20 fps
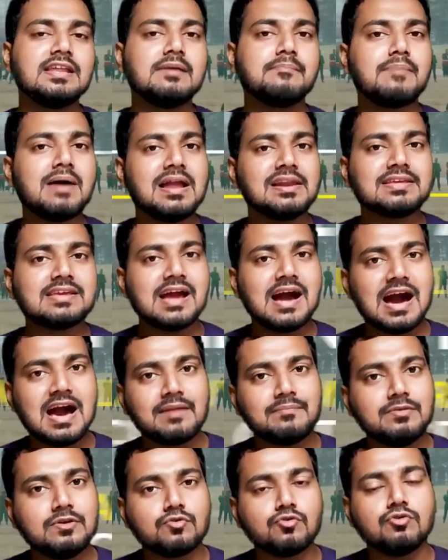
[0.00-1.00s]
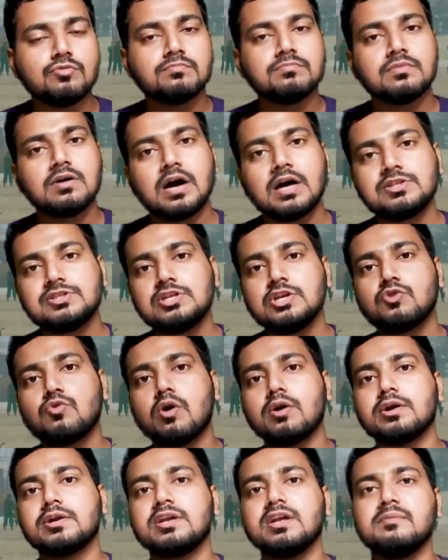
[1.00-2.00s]
कि नेपाल की आर्मी को अच्छी
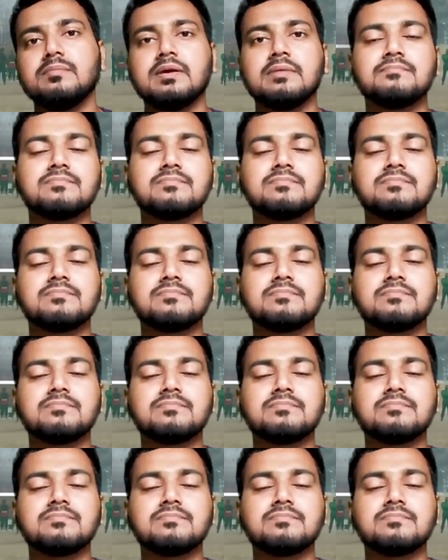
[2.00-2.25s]
क्वांटिटी